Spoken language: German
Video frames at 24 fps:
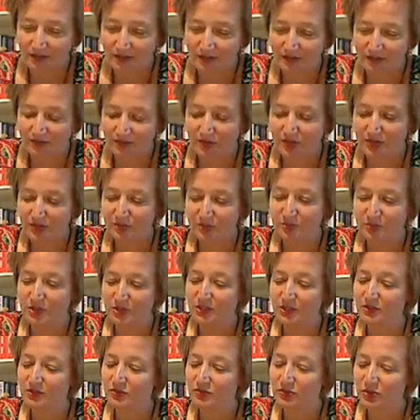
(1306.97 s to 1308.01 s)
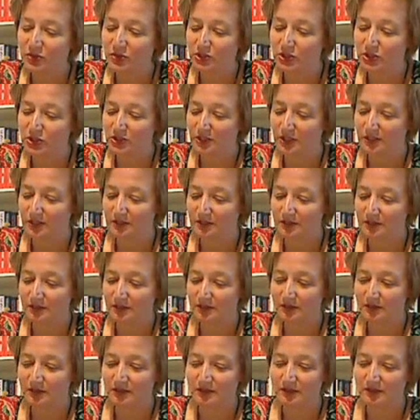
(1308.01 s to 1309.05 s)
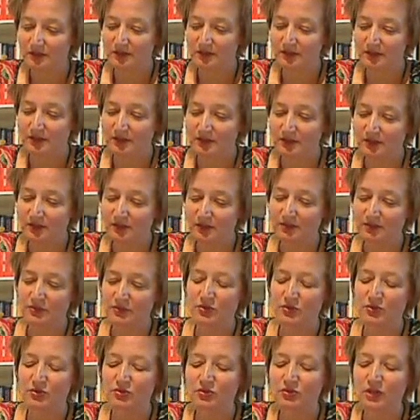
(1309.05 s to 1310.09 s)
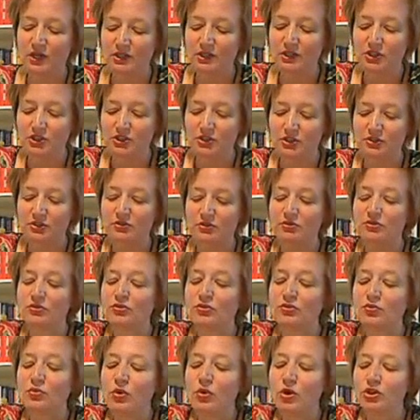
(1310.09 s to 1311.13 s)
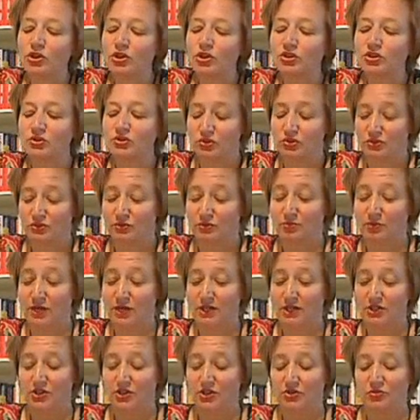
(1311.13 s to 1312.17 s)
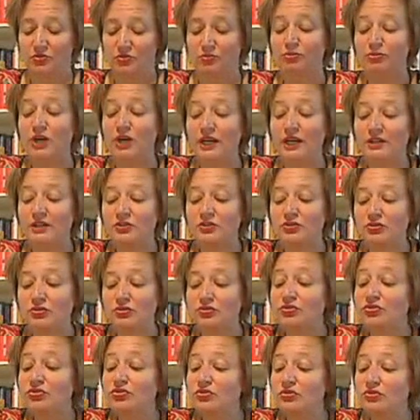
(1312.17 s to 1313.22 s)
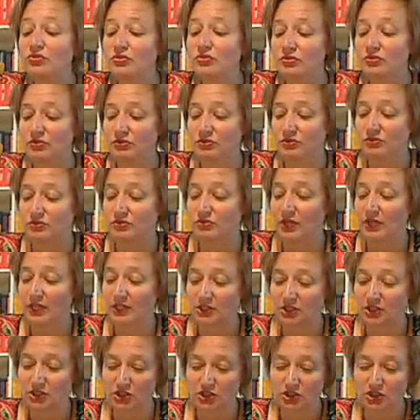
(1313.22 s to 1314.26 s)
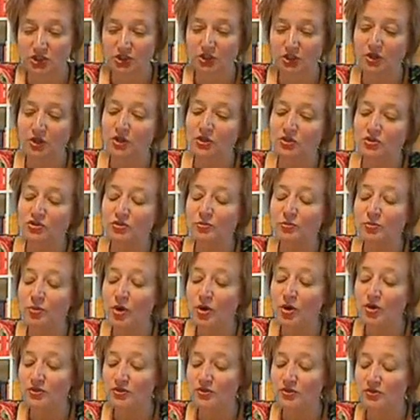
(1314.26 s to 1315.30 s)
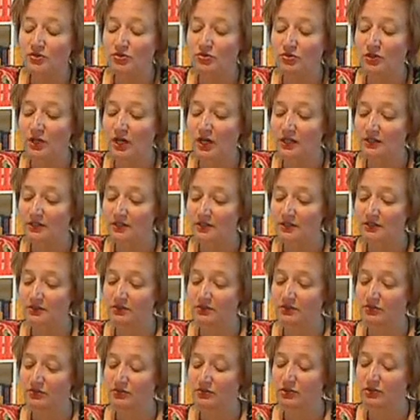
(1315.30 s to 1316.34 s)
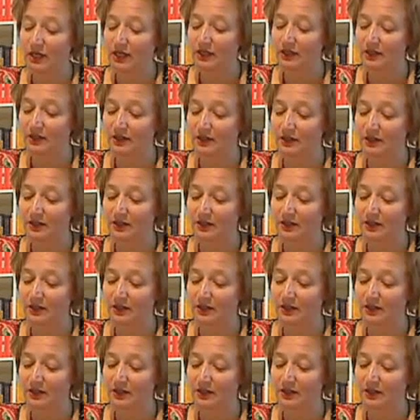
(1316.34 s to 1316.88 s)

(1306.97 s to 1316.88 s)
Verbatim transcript: Ich will es mir nicht vorstellen. To crush, to squash, to smash, to break, to chew, to scratch, to burst, to cut, to wreck.